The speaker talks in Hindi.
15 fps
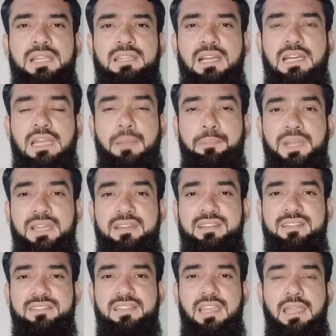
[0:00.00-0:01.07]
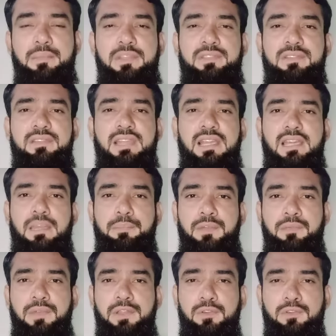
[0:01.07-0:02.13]
बात अगर आप पिंट्रस्ट से इमेजेस लेकर
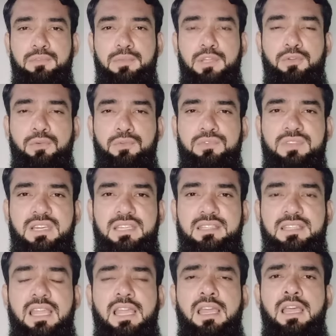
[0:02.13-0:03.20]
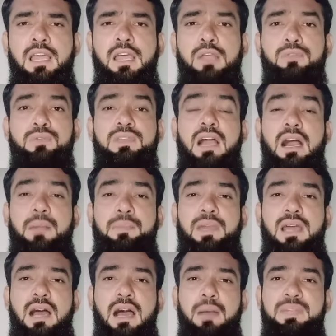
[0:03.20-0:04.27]
अपने वीडियोज में यूज़ करते हैं तो यहां
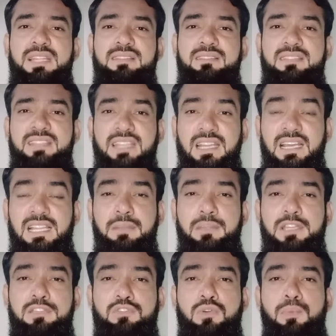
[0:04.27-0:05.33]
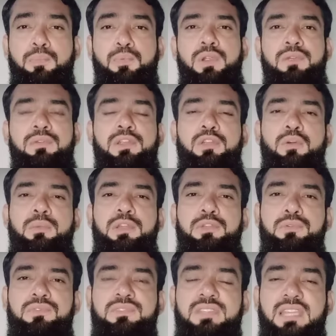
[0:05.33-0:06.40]
पर आपने सिंगल इमेज को पूरी वीडियो में
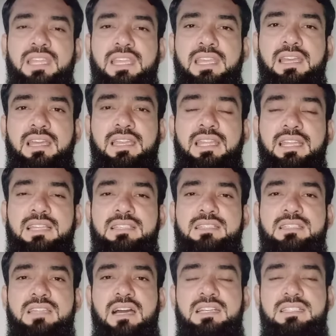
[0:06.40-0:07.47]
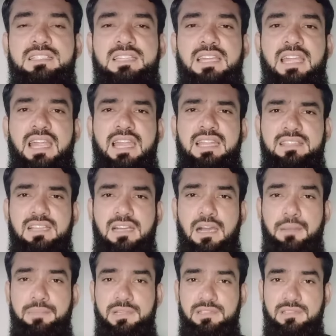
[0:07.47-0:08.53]
यूज़ नहीं करनी के स्टार्ट से एंड तक
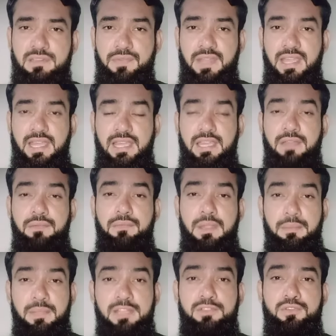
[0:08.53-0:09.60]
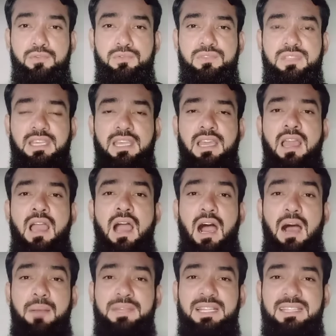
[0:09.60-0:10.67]
आपने आपने सिर्फ एक ही इमेज यूज़ की
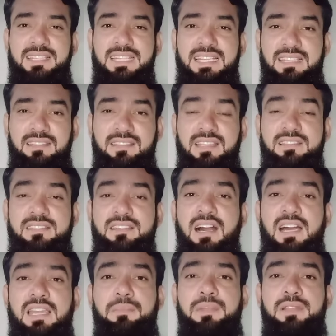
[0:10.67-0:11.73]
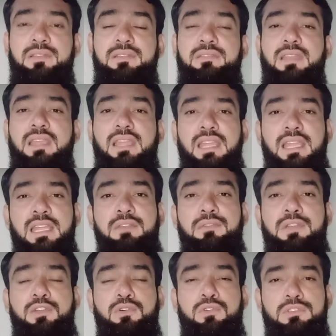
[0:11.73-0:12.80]
आपने तीन से चार इमेजेस इन
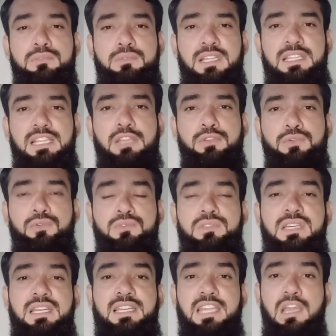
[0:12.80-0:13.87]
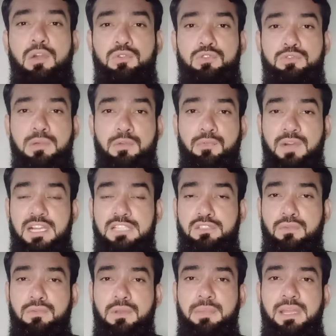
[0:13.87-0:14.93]
वीडियोस के लिए यूज़ करनी है और उस पर
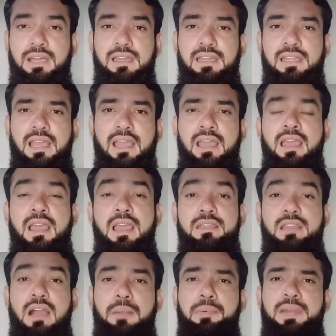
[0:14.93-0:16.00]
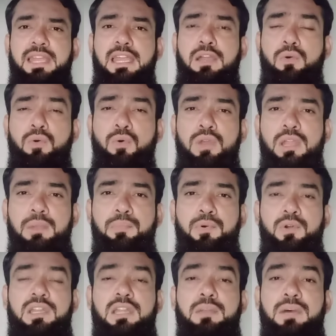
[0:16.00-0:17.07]
वॉइस ओवर भी करनी है यहां पर एक और
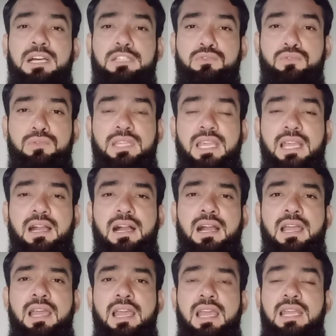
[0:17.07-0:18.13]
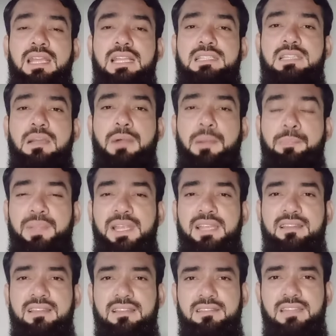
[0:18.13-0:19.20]
इंपॉर्टेंट बात सुनिएगा कि जब आप
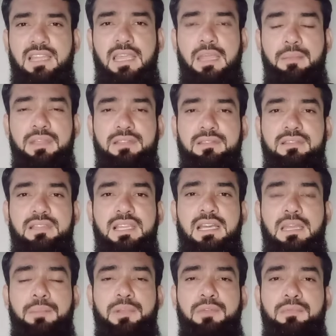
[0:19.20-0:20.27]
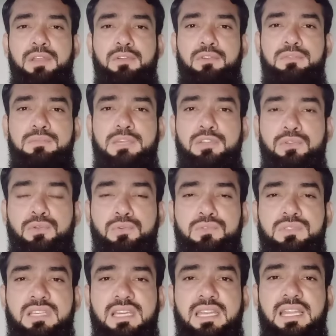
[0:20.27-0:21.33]
पिंट्रस्ट से इमेजेस लेकर अपने वीडियोस में
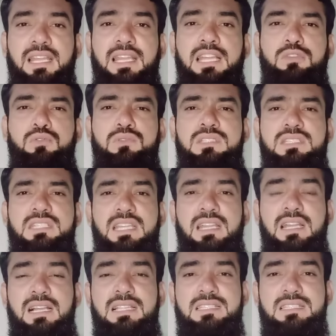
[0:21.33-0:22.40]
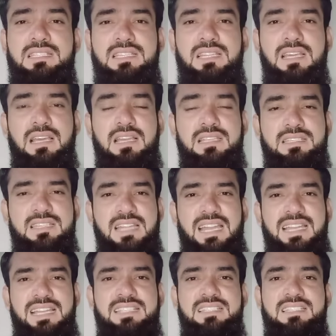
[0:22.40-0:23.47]
यूज़ करेंगे तो सिंगल
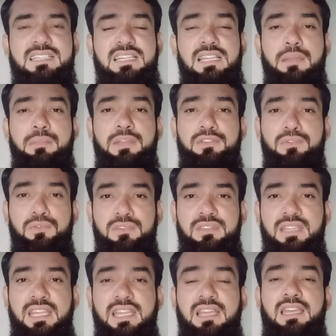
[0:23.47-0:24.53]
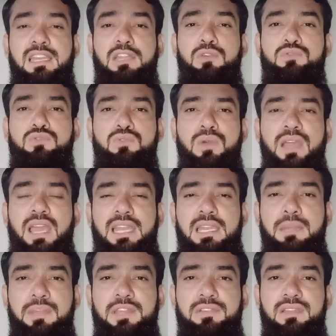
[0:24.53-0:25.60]
स्टैंड एंड स्टिल इमेज यूज़ नहीं करनी उसको
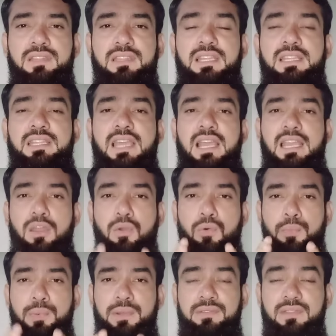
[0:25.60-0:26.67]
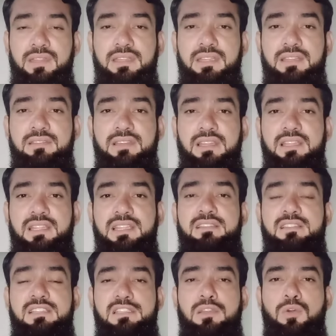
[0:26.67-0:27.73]
एनिमेशन देनी है कि ऊपर से नीचे
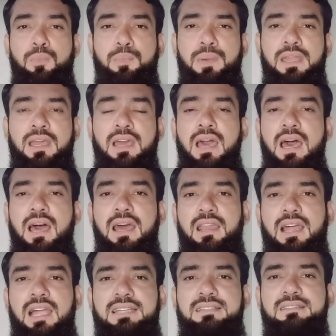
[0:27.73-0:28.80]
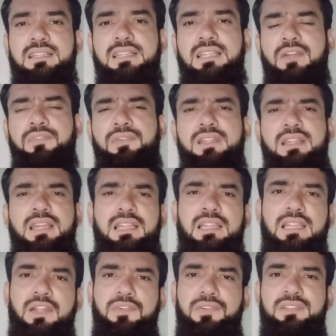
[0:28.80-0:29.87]
नीचे से ऊपर राइट से लेफ्ट या
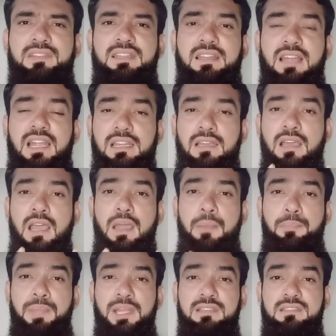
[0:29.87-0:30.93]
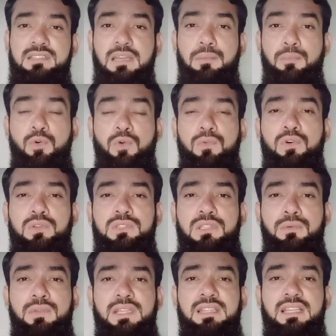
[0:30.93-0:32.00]
लेफ्ट से राइट पिक्चर मूव
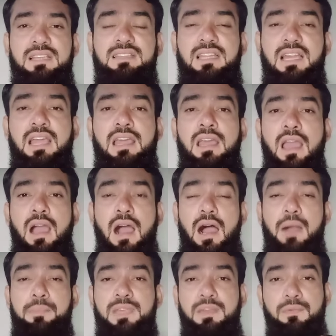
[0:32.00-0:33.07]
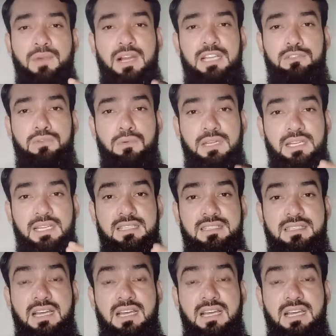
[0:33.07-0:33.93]
होती हुई नजर आए आपकी वॉइस ओवर के